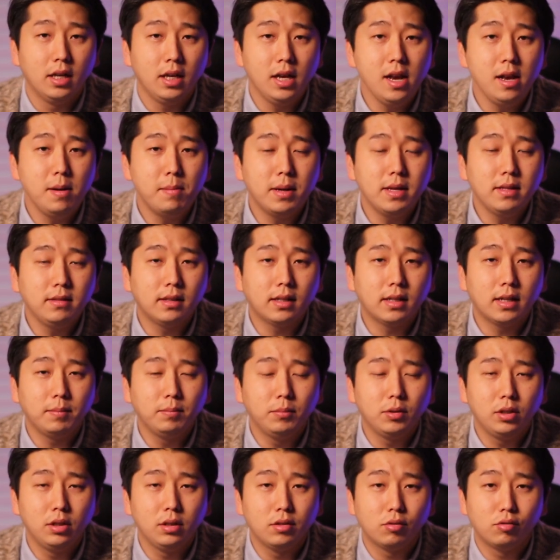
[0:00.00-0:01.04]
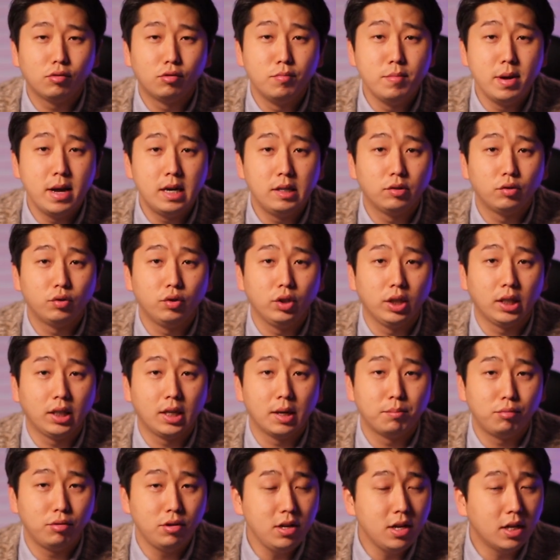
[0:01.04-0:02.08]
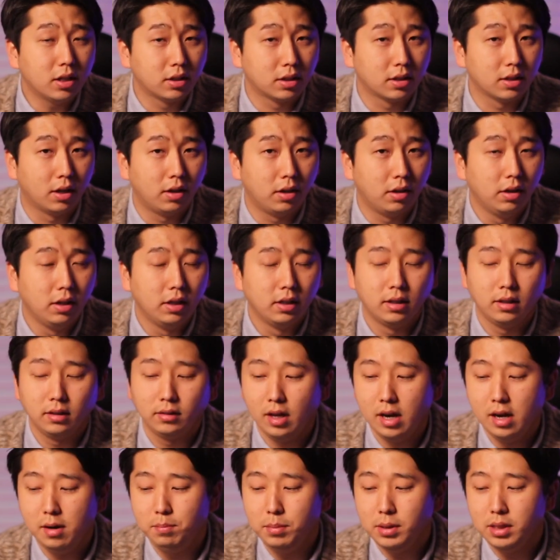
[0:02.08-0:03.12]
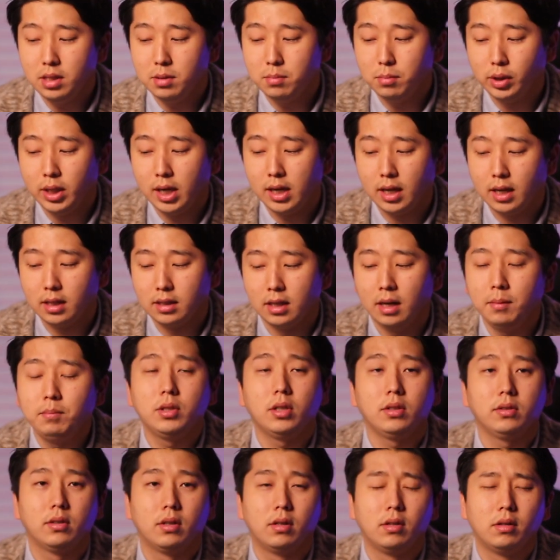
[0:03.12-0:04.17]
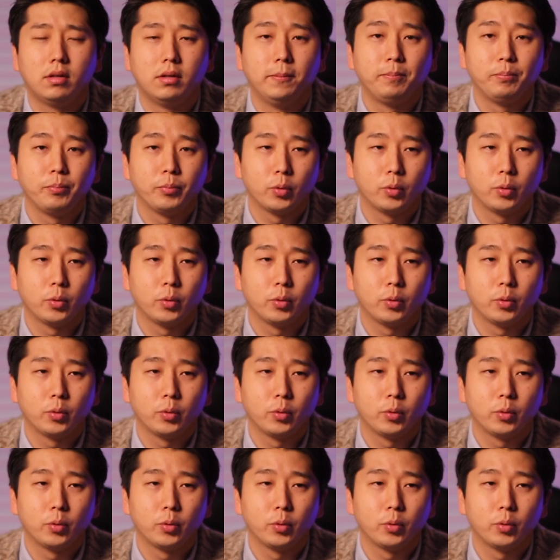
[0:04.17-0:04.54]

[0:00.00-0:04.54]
일반 사람들도 구매할 수 있게 풀렸죠. 그래서 LPG 모델까지 합쳐서